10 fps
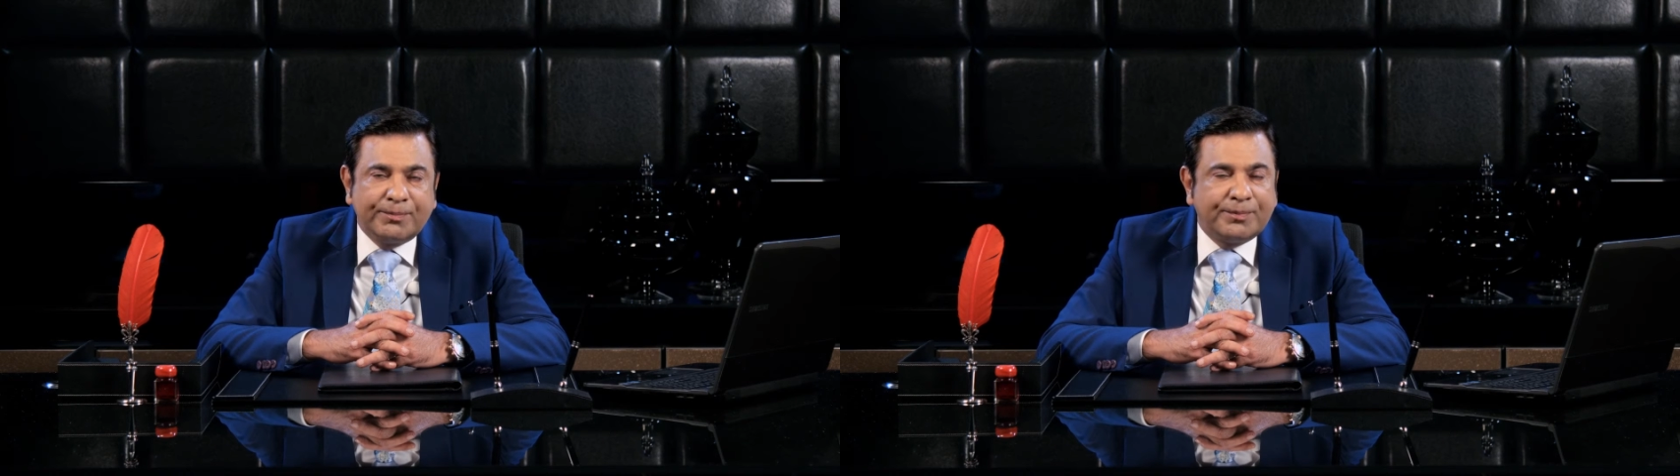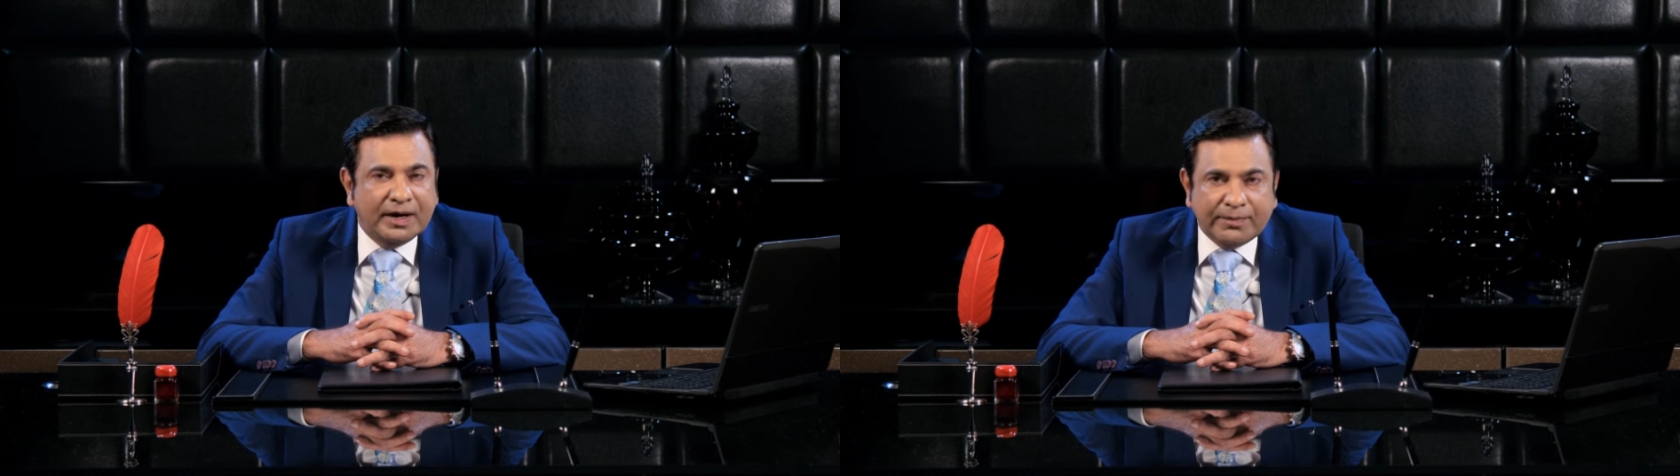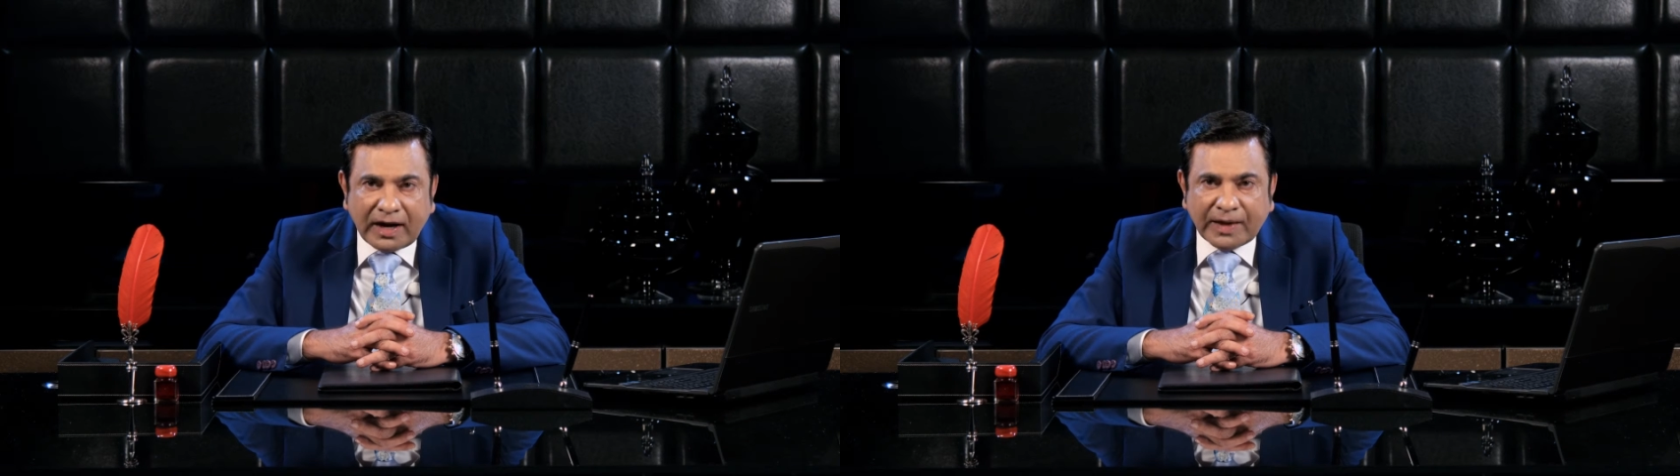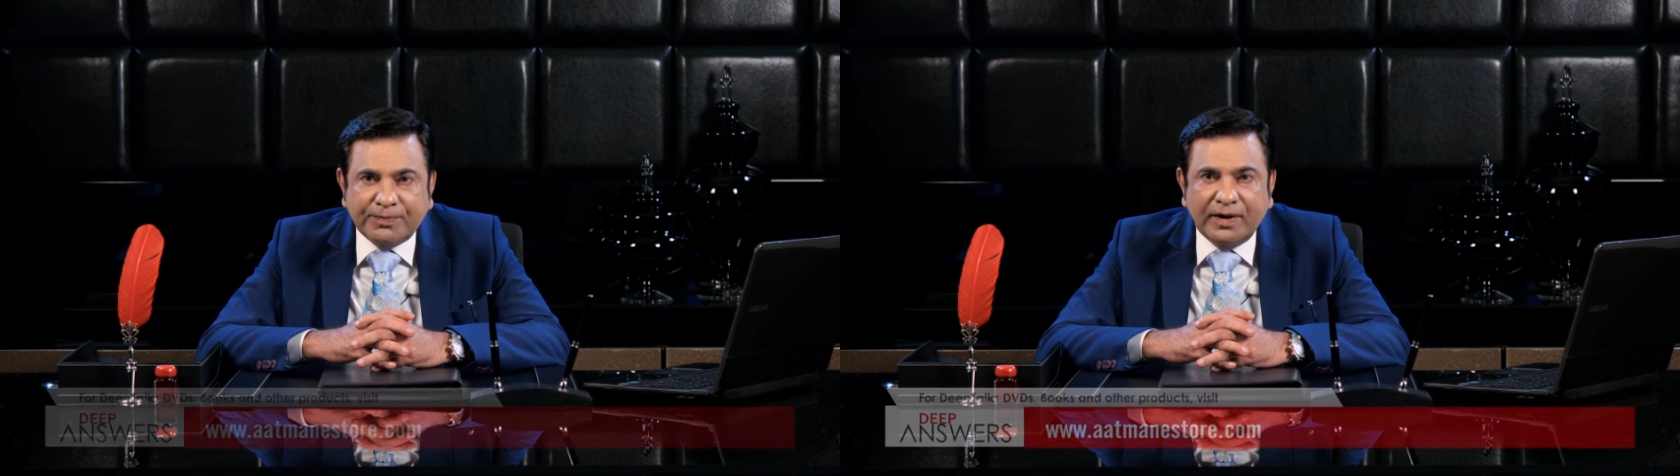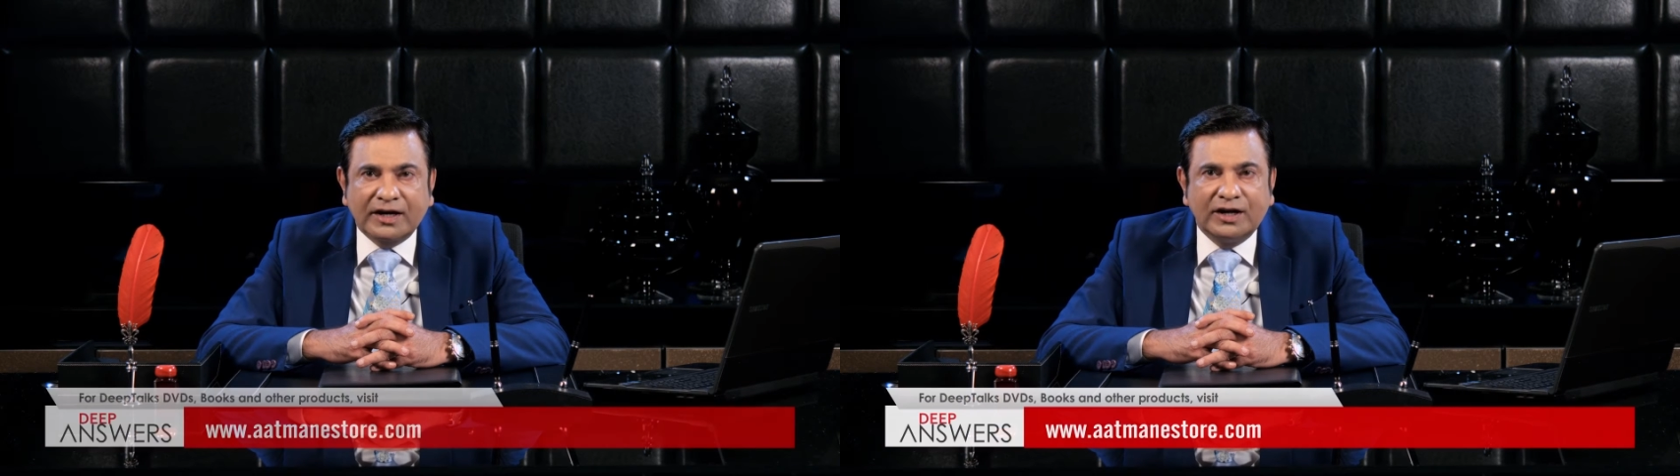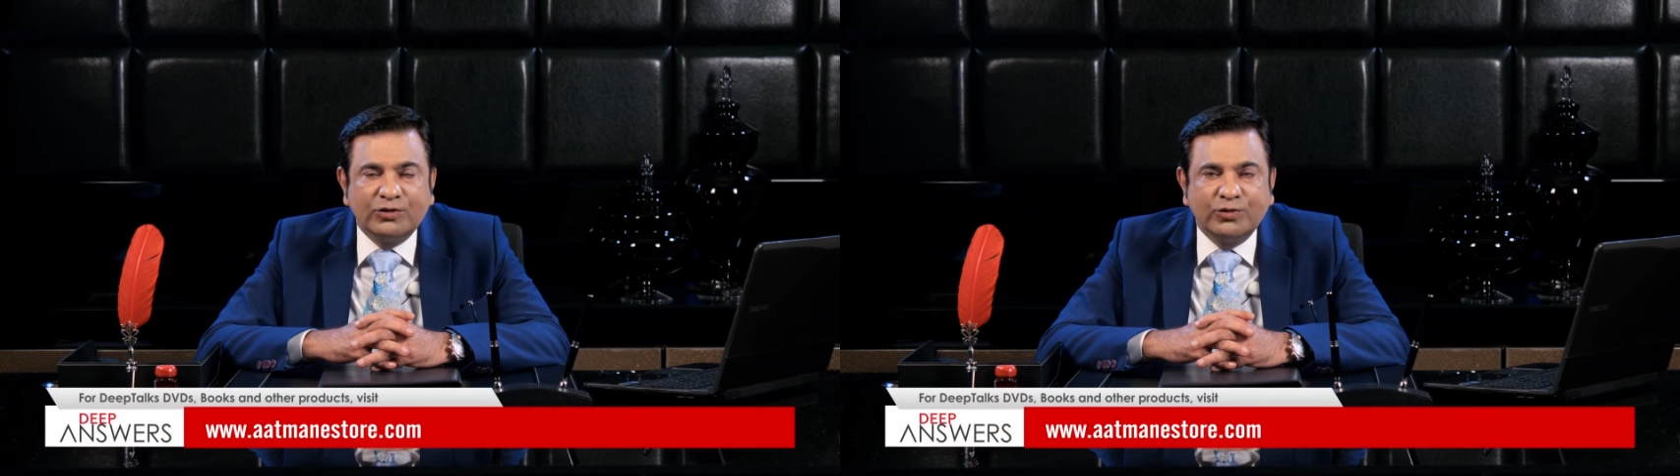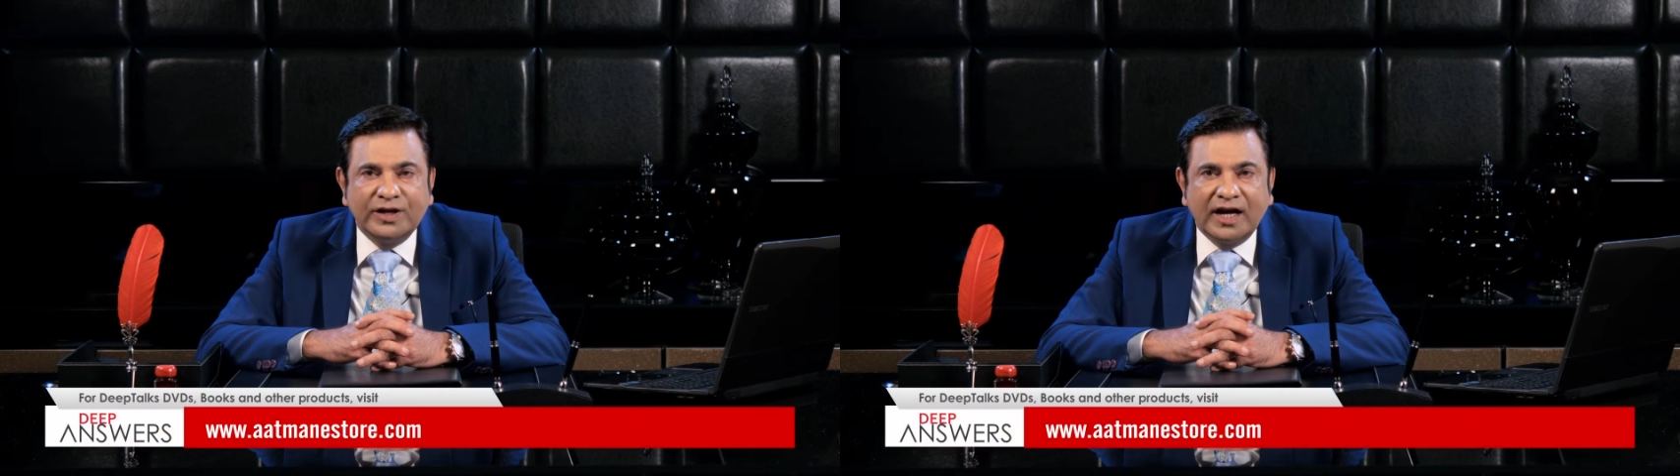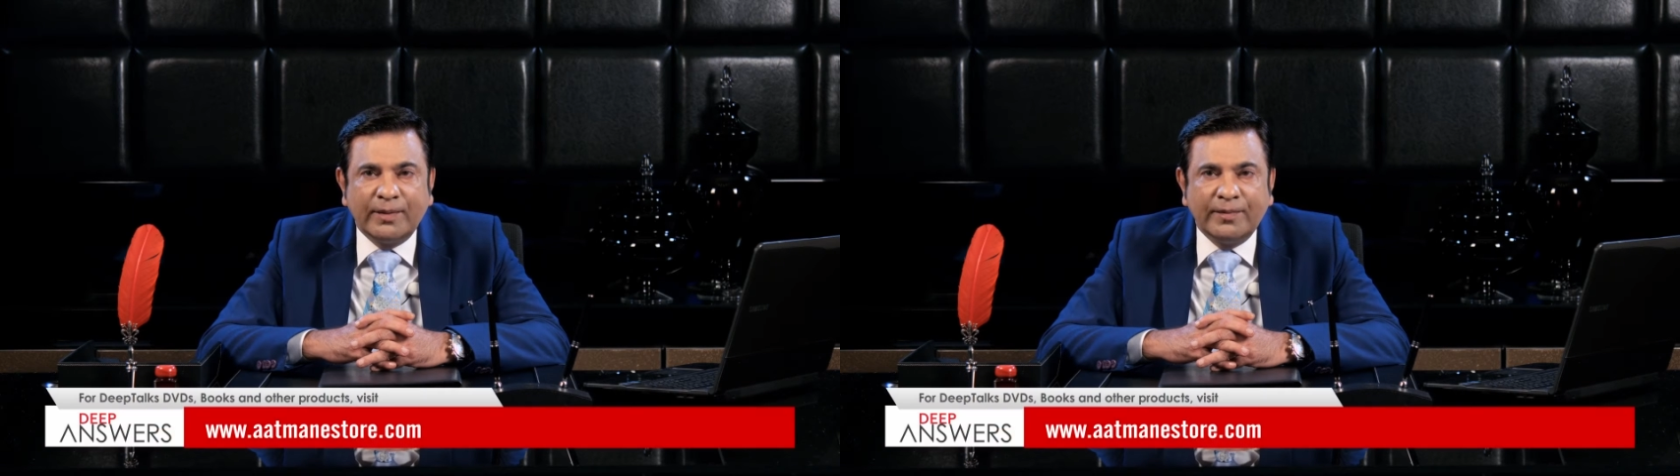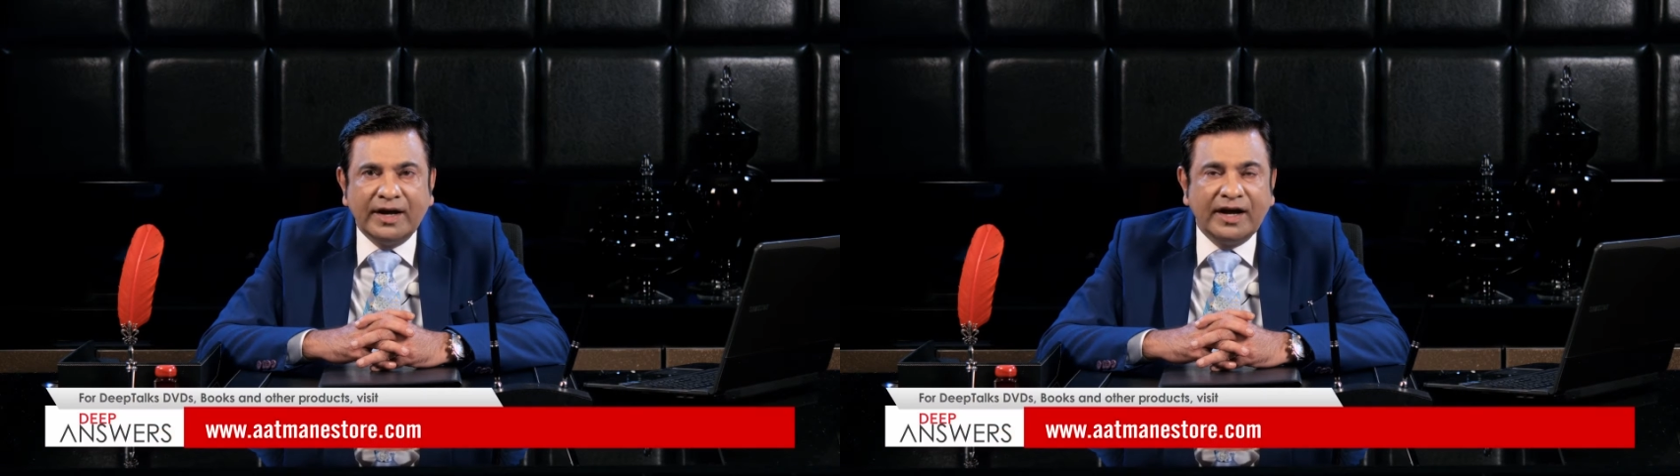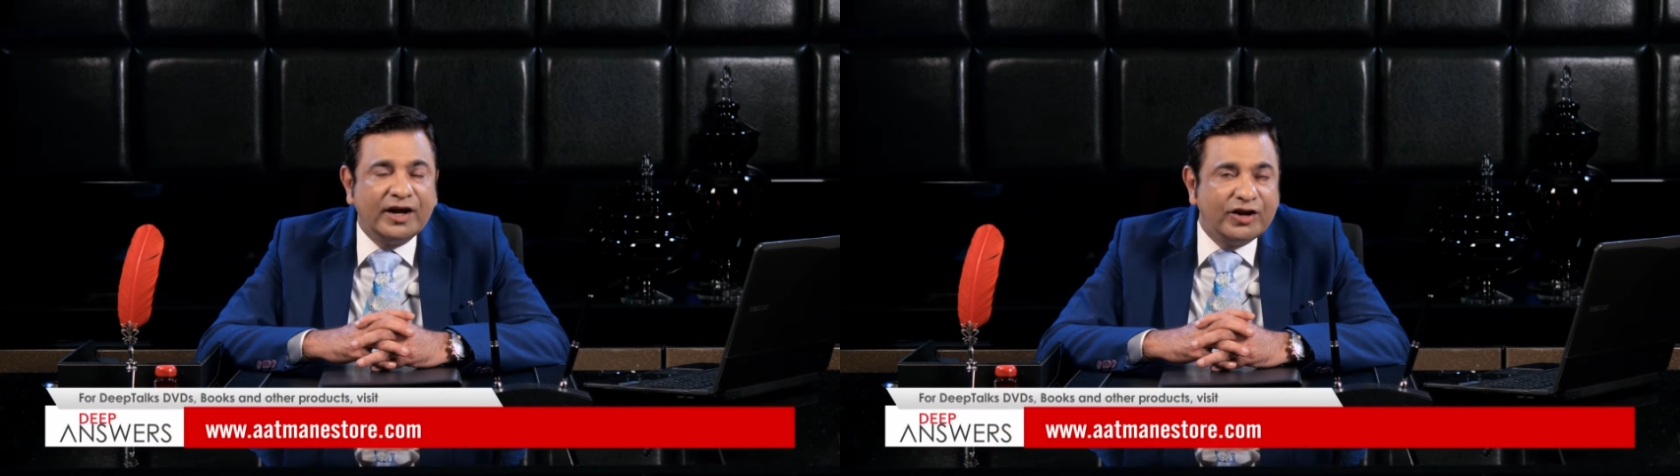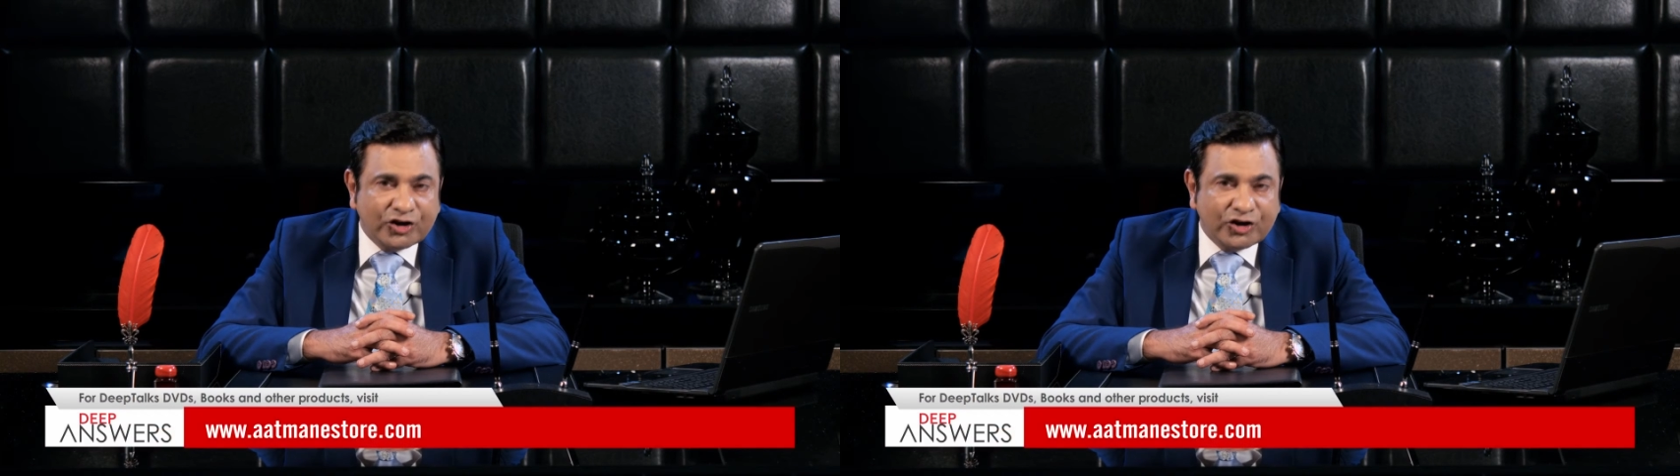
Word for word: परमात्मा की दुनिया में